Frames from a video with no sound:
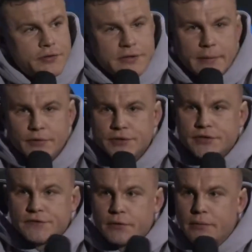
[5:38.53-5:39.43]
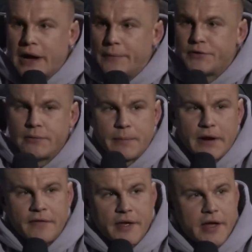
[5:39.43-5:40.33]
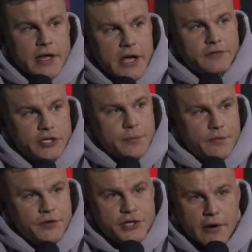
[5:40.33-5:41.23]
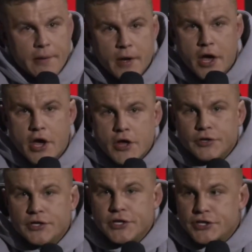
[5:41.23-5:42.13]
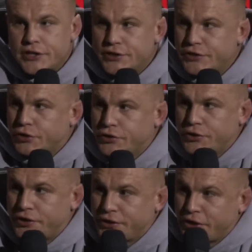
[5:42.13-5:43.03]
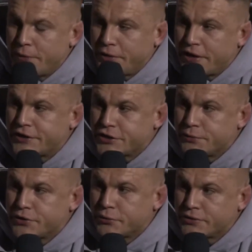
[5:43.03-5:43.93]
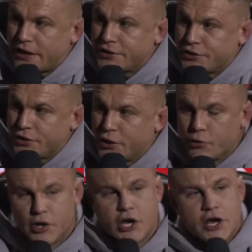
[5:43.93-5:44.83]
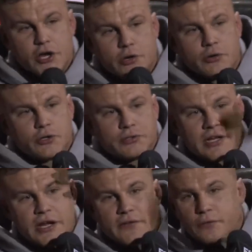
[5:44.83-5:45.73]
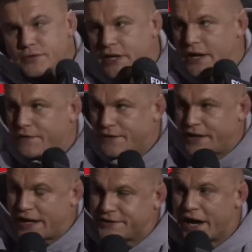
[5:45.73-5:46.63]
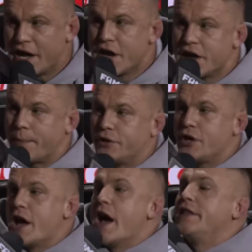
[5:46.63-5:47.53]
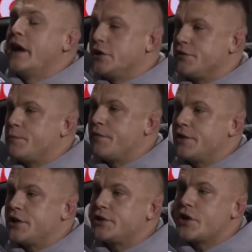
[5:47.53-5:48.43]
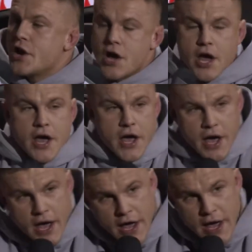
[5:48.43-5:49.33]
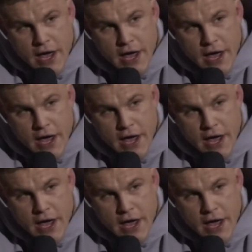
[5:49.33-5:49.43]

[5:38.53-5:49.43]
Dla mnie to jesteś zwykłym kapciem, naprawdę, jak wcześniej powiedziałem. Ty nie że, że kim ty jesteś, żeby sobie ustalać reguły? Reguły to ustala, ustala federacja. Jestem ja powie... Ej, dałem się wypowiedzieć? Chillwago. E,